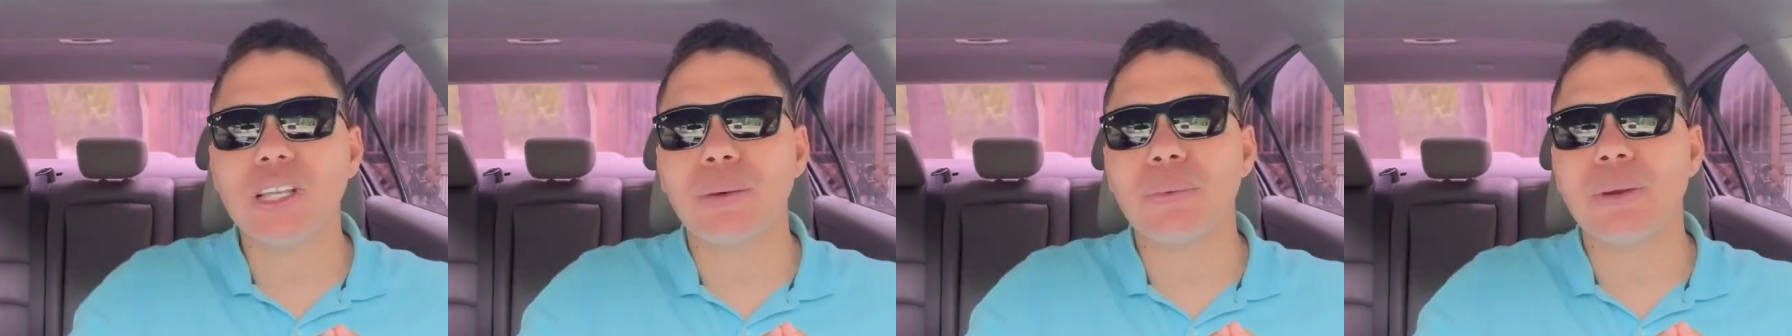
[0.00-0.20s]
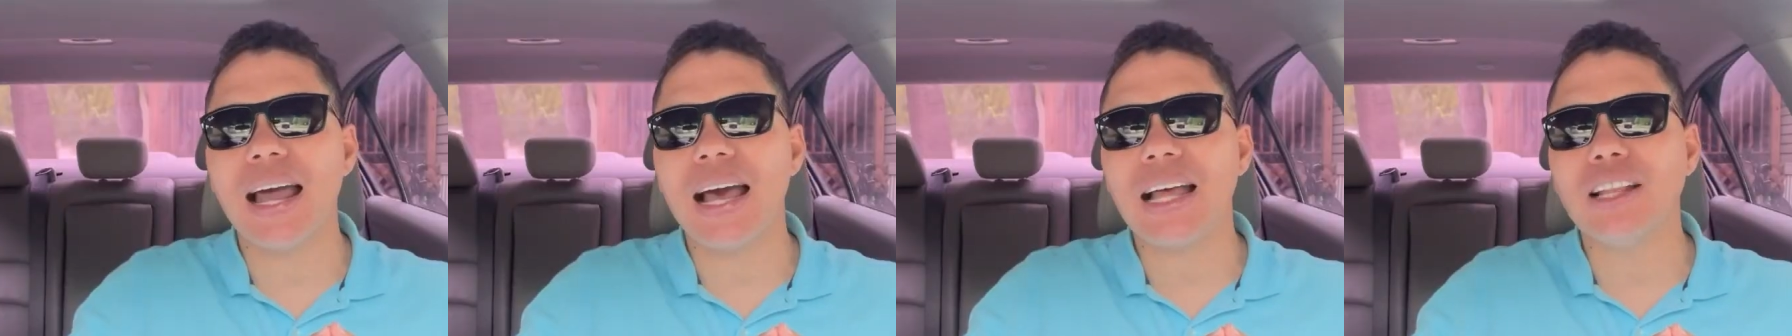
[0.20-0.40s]

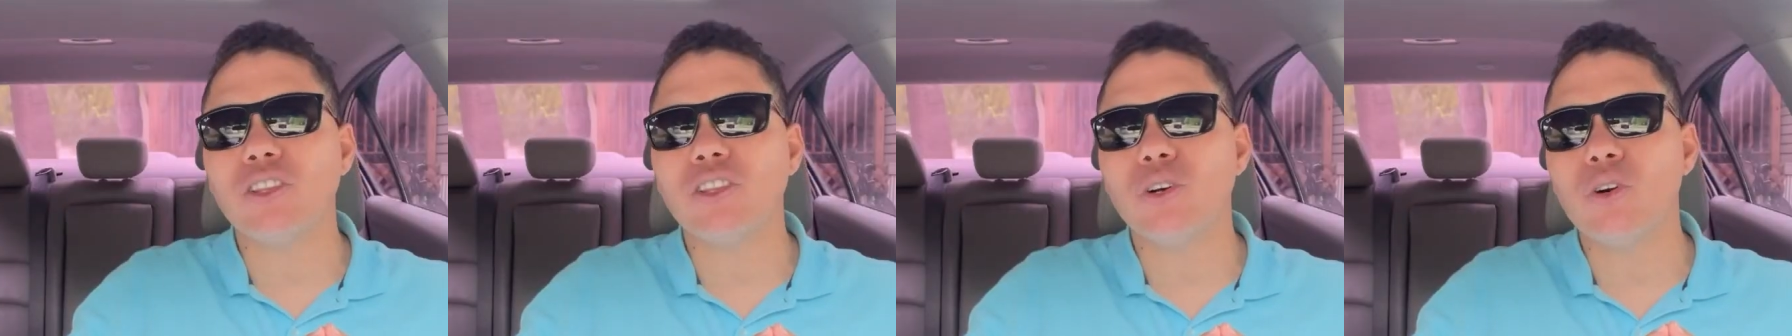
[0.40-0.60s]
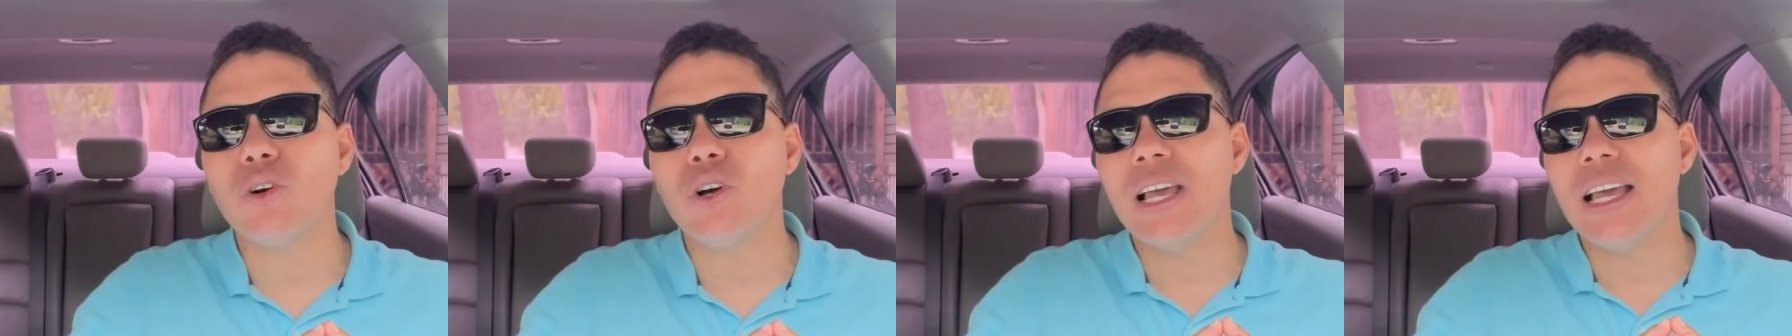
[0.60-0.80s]

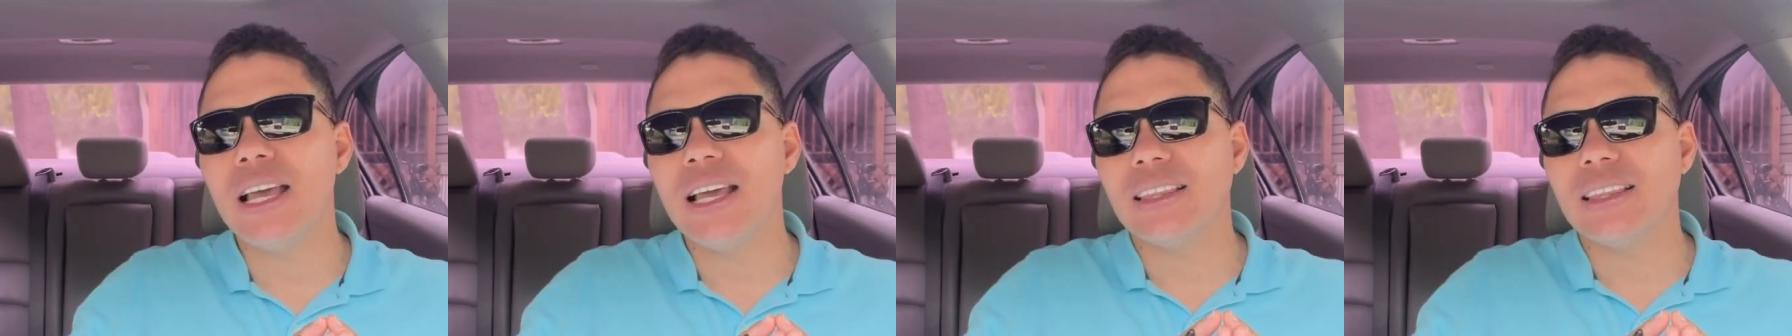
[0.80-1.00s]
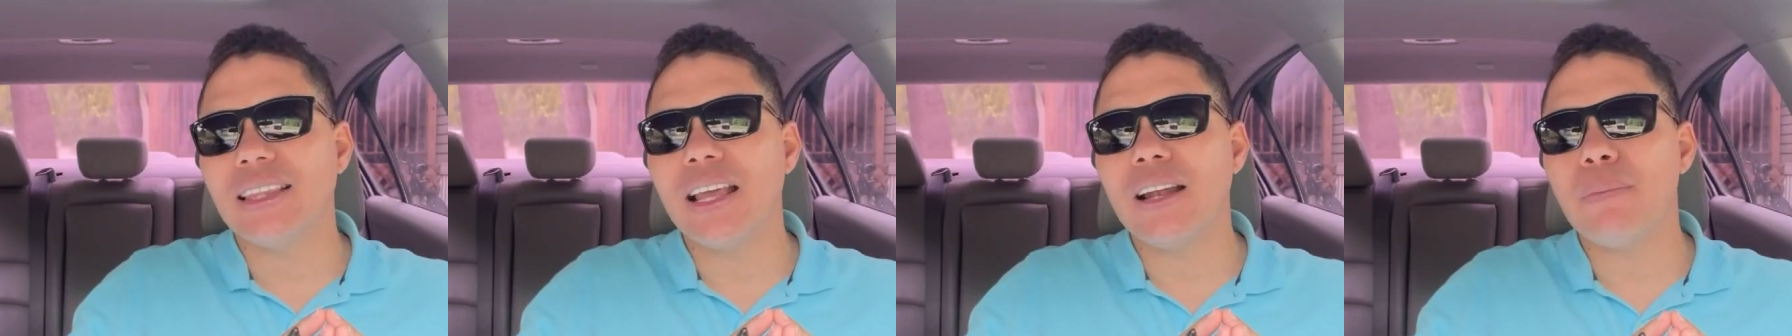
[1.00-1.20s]
hablando
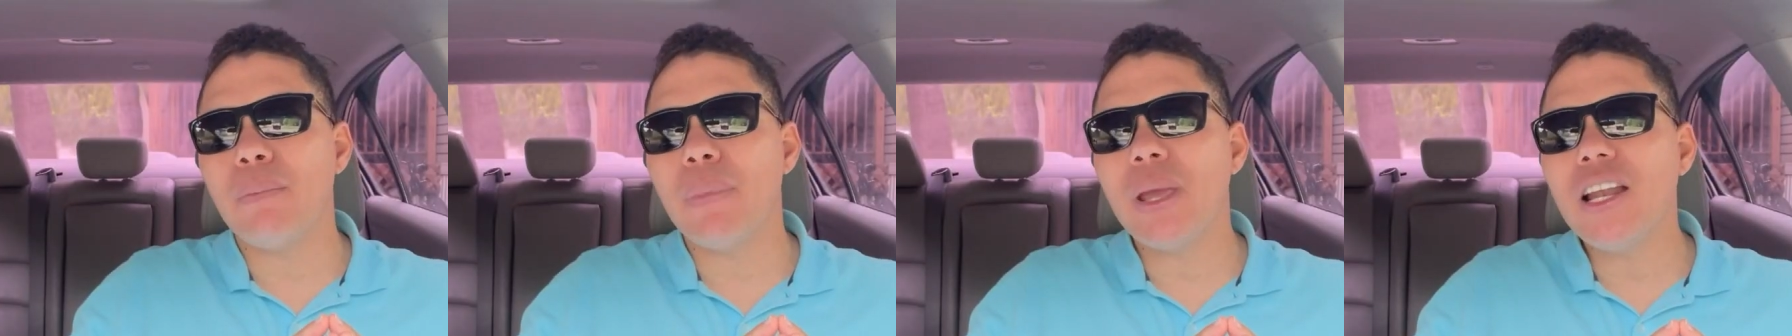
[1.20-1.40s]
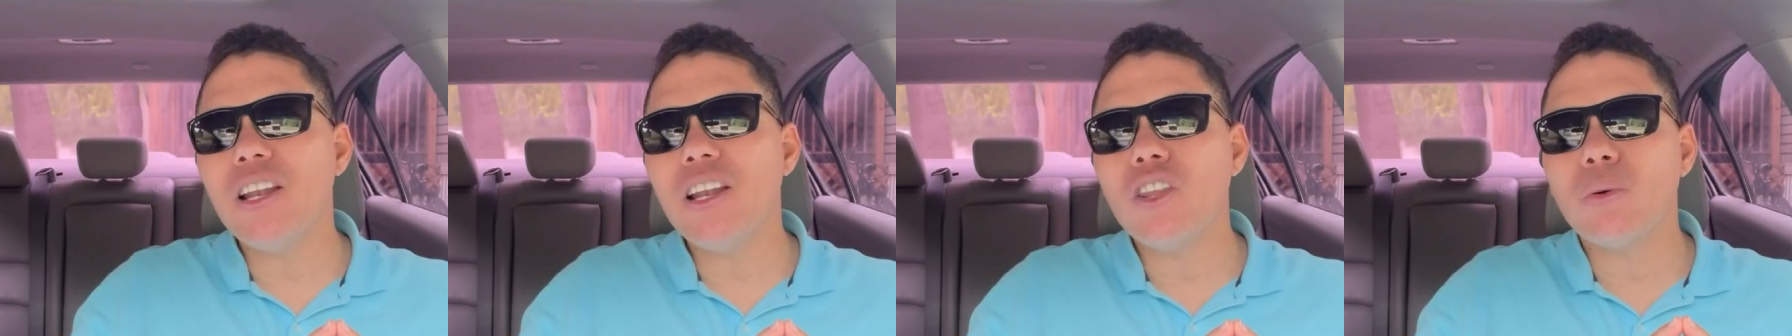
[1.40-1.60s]
del
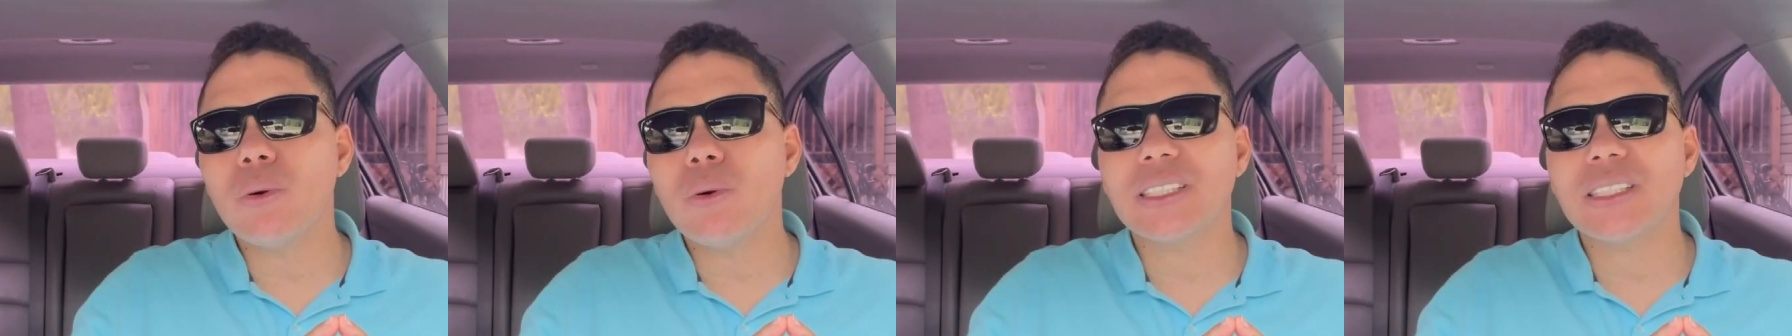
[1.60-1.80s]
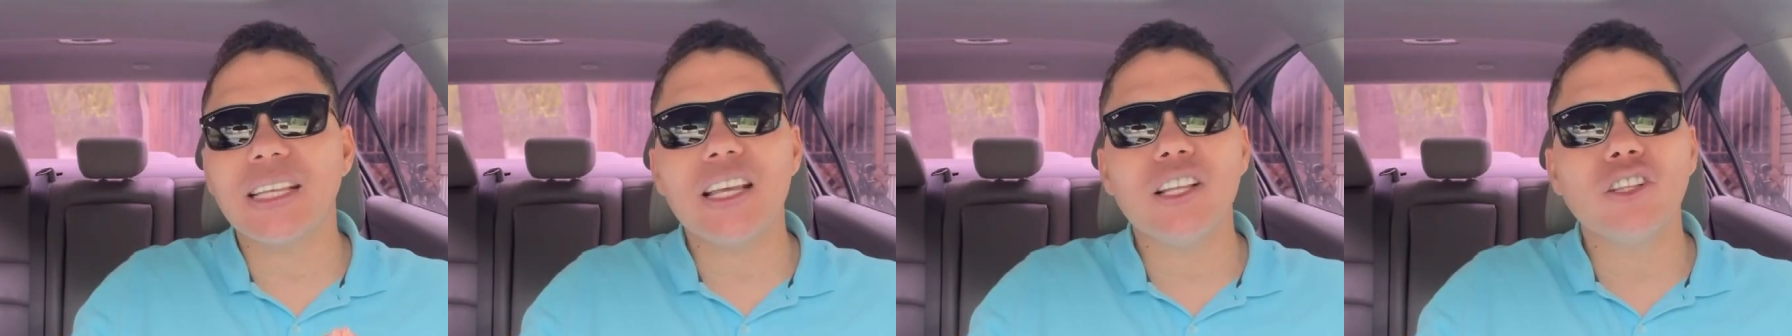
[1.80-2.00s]

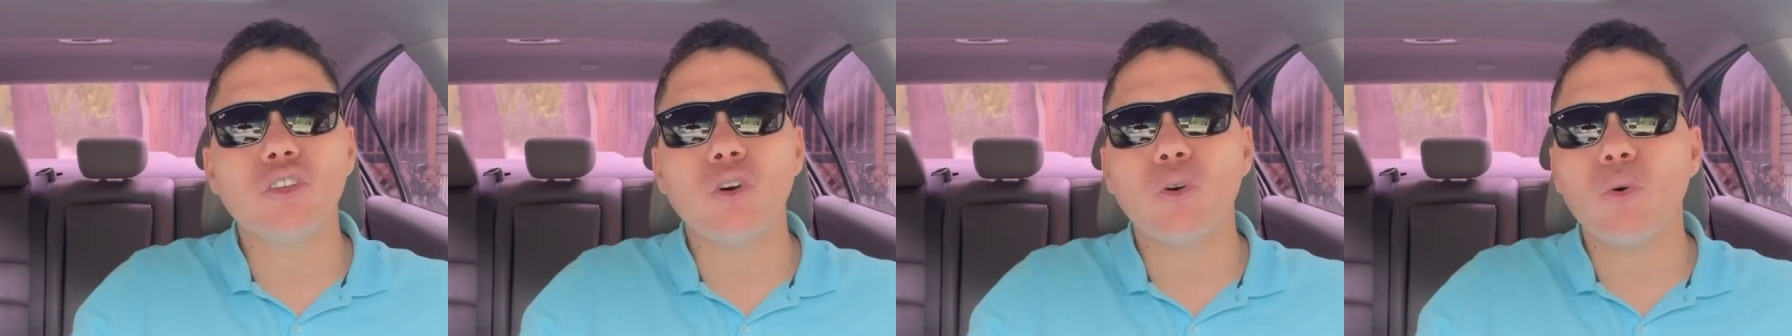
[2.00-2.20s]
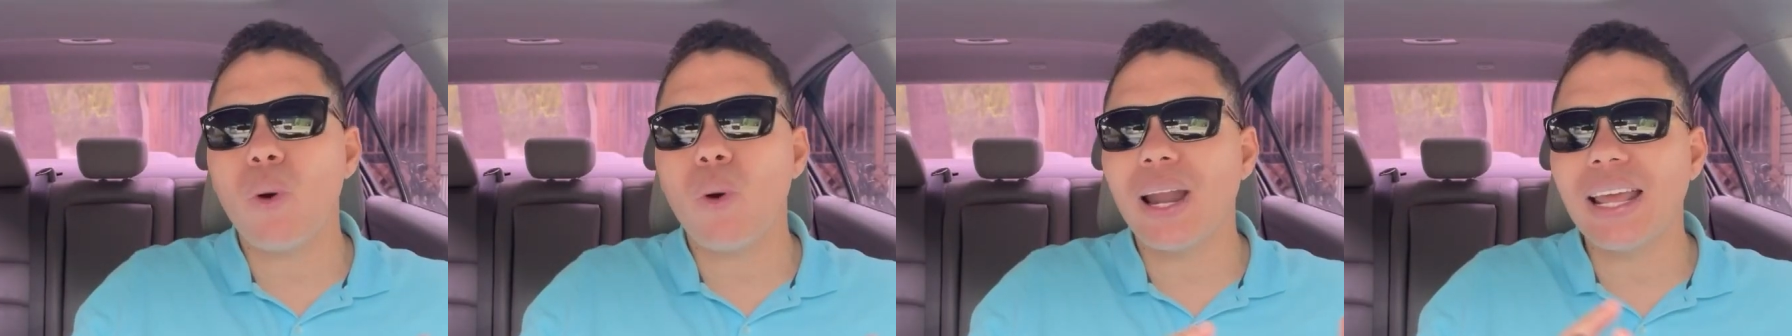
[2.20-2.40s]

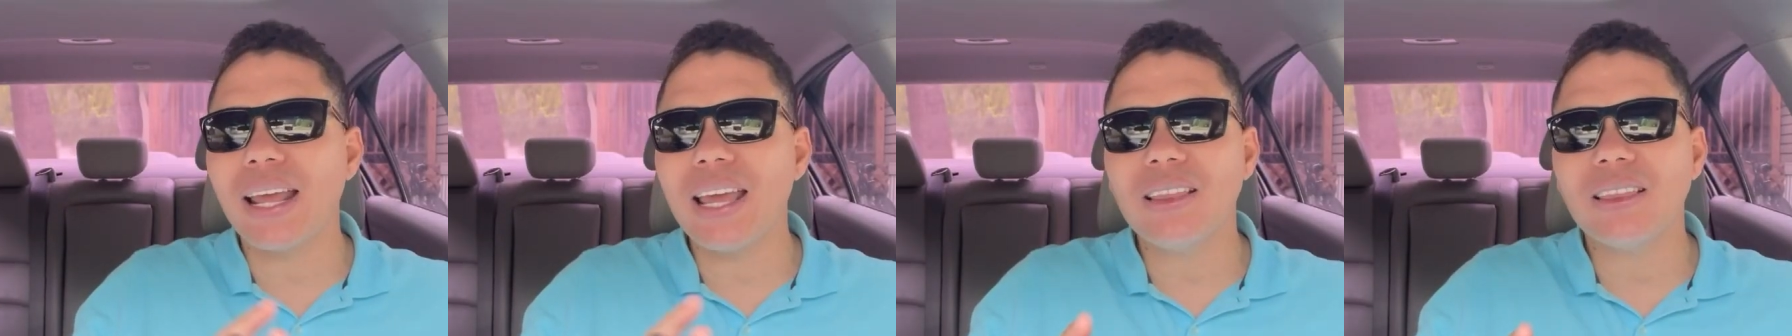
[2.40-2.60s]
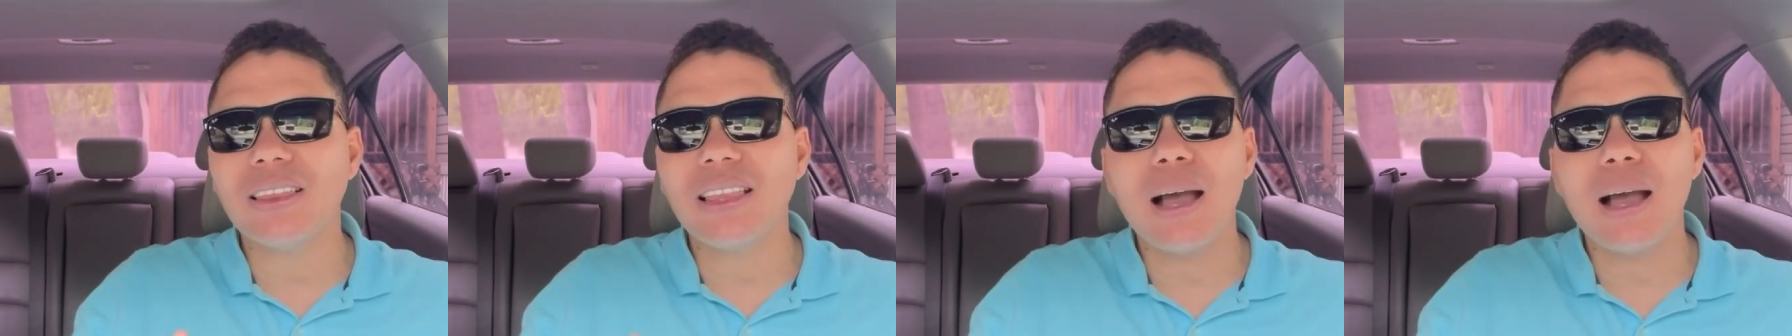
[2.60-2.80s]

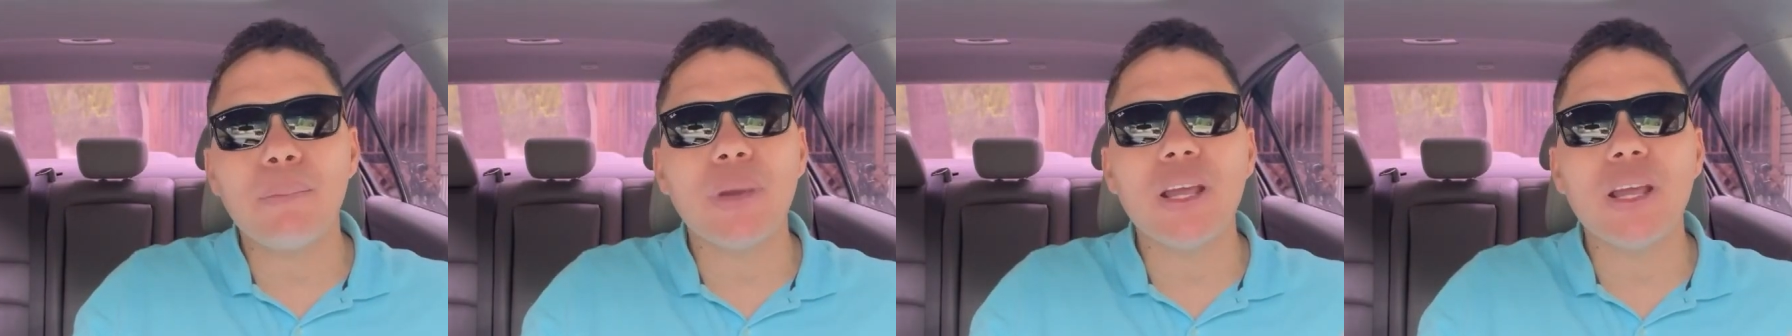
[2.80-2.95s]
1940,